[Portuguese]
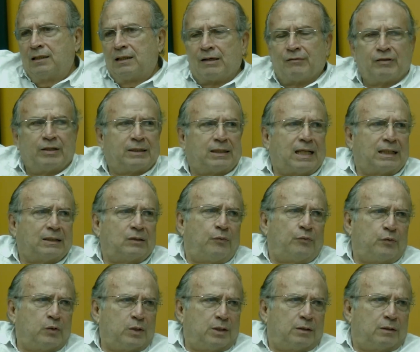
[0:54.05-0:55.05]
Na verdade, eu
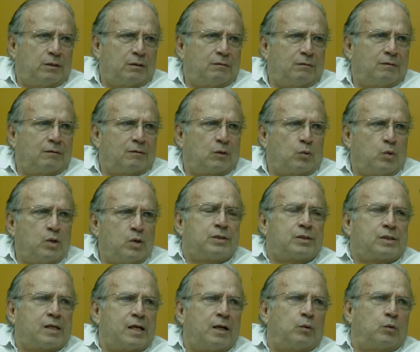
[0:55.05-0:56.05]
fui
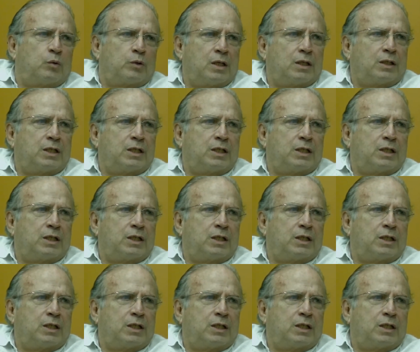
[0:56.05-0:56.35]
conhecer o que,